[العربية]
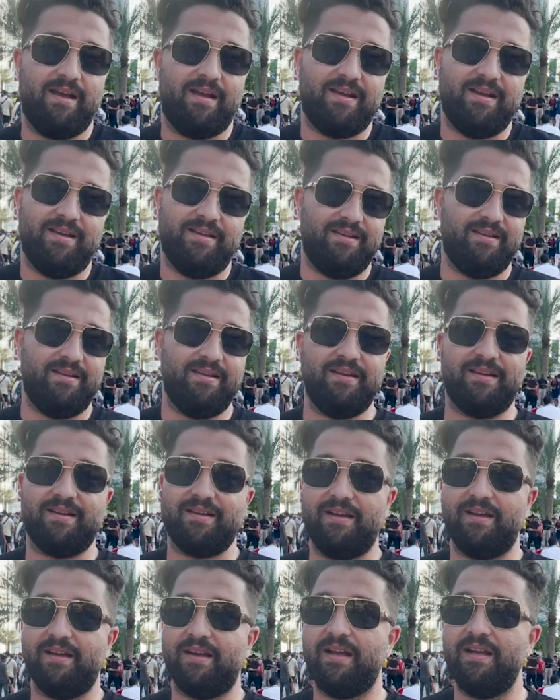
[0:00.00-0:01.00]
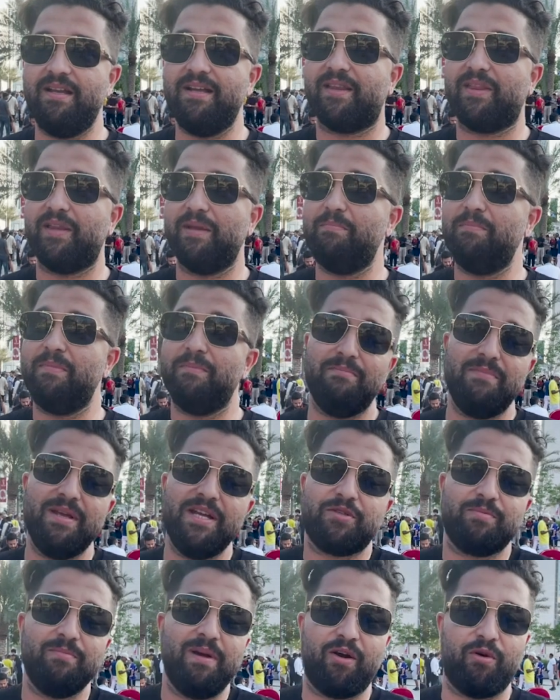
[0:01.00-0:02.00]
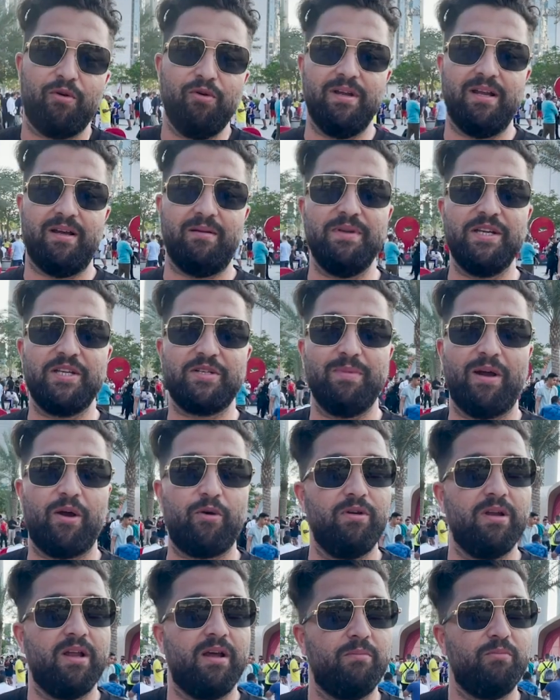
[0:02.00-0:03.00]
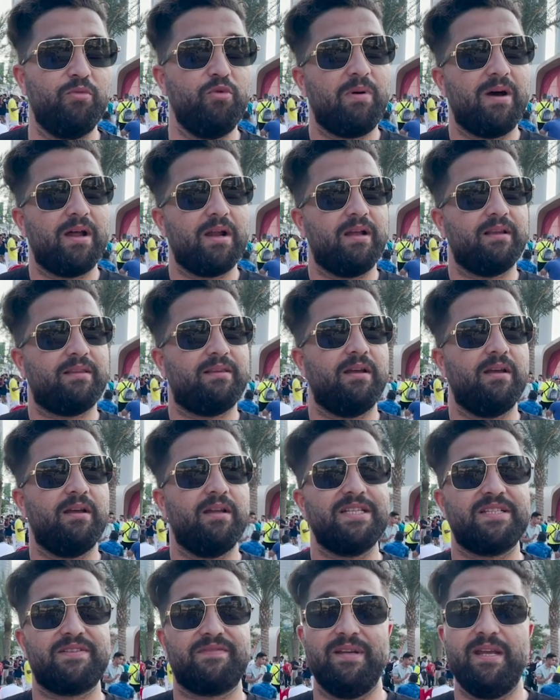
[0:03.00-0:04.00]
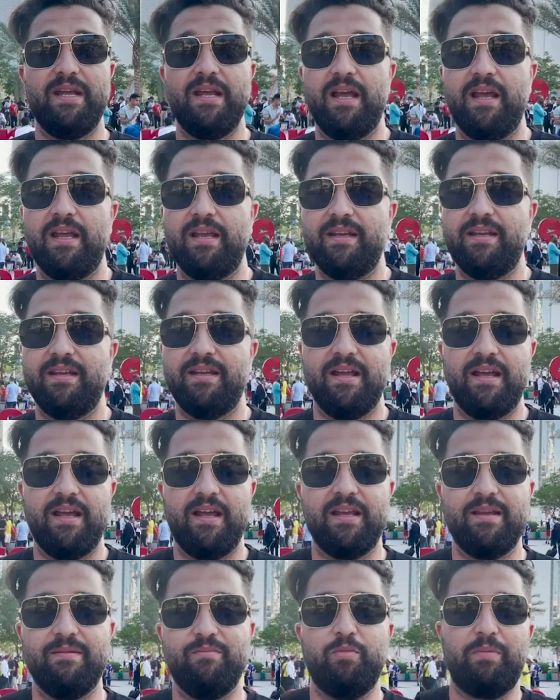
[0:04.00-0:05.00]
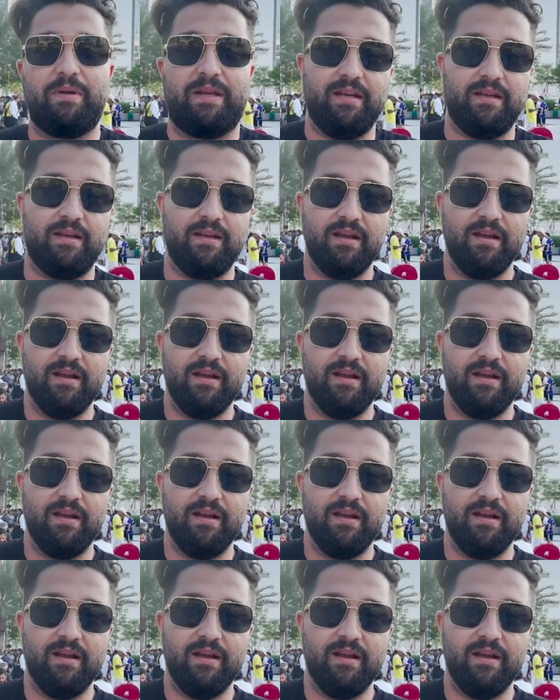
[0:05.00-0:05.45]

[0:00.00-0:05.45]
غاليه غاليه ماهيش معقوله ماهيش معقوله مباراه نصف نهائي نهائي ممكن